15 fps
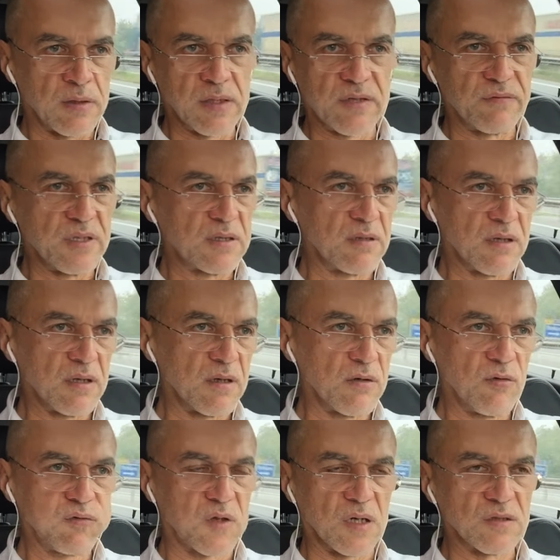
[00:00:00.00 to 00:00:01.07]
irgendwie die
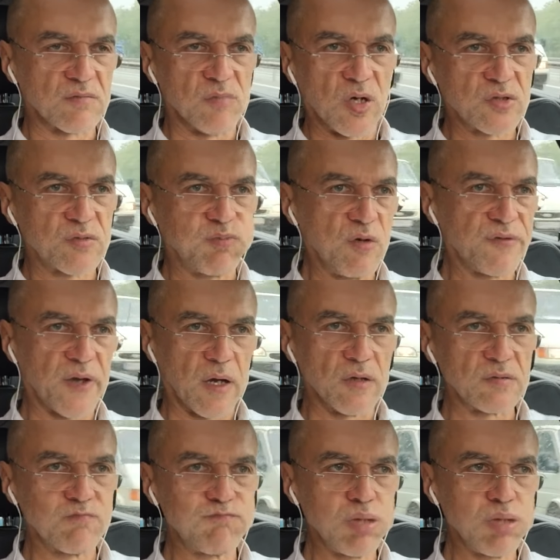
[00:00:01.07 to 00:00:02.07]
Luft aus dem Auspuff heraus